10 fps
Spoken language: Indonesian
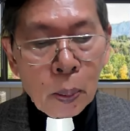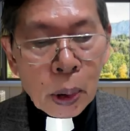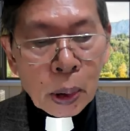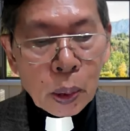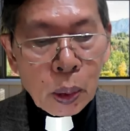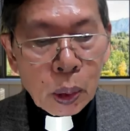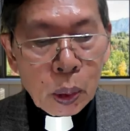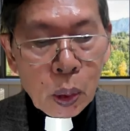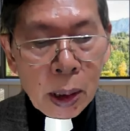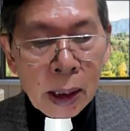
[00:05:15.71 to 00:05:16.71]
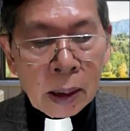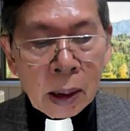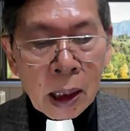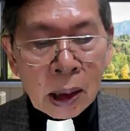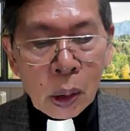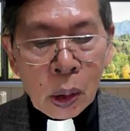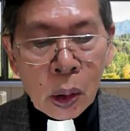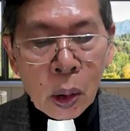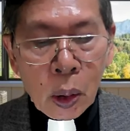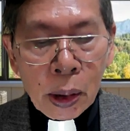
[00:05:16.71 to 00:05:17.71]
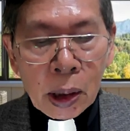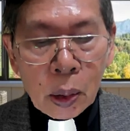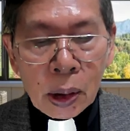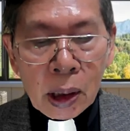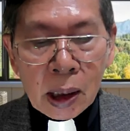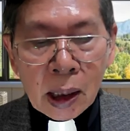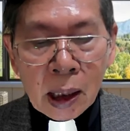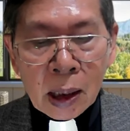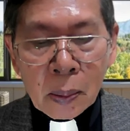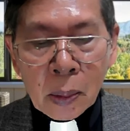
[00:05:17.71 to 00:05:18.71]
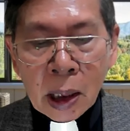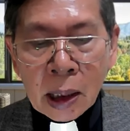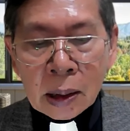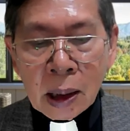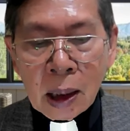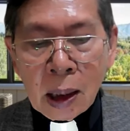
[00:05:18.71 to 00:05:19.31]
Persekutuan atau koinonia berarti